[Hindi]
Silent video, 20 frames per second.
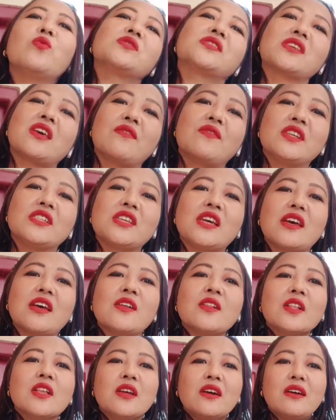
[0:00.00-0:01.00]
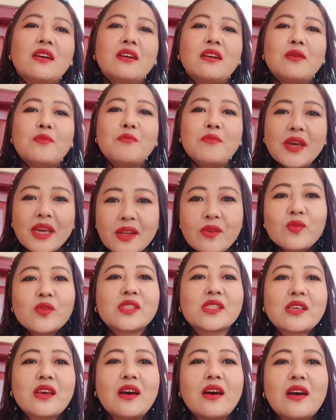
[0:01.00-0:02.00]
उसके वजह मेन
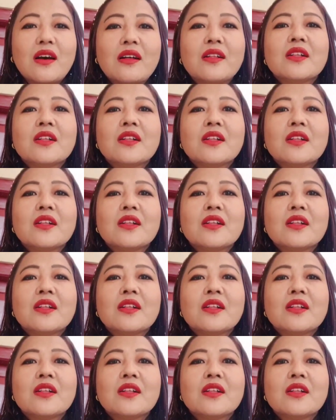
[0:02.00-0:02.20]
उसका